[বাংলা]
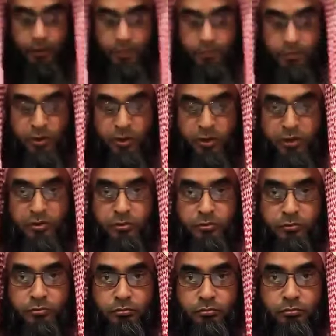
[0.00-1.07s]
এবং
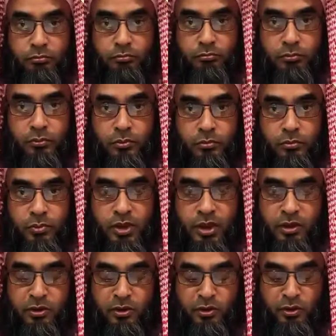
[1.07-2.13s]
যে
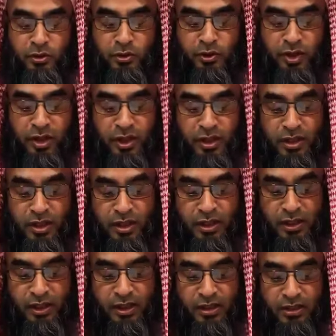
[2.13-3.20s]
কোনো নেকির
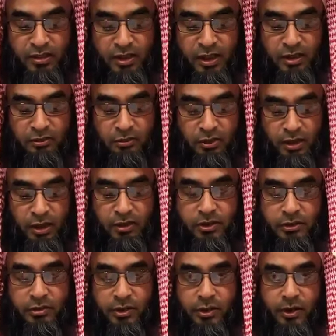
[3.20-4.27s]
রাস্তা তলাশ
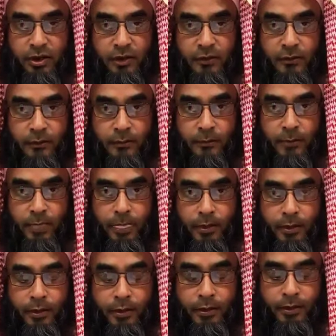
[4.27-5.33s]
করা
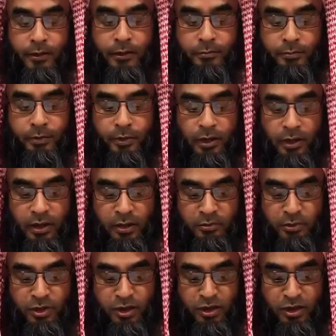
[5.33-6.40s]
রব্বুল
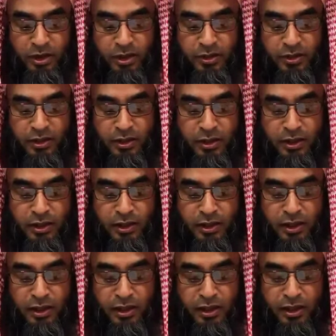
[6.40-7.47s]
আলমিনের কাছে
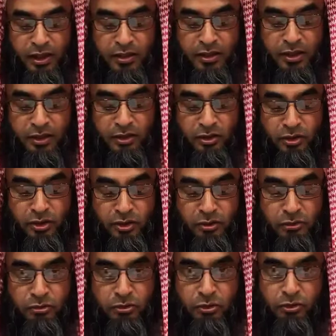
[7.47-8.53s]
নেক কাজের জন্য
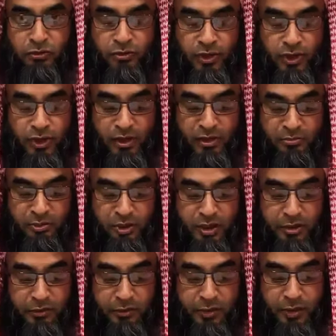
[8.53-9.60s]
তৌফিক
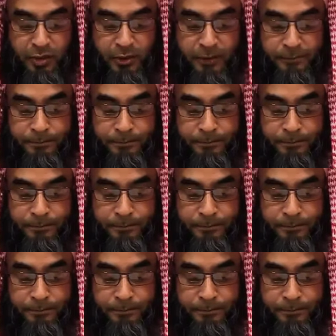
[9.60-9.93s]
কামনা করা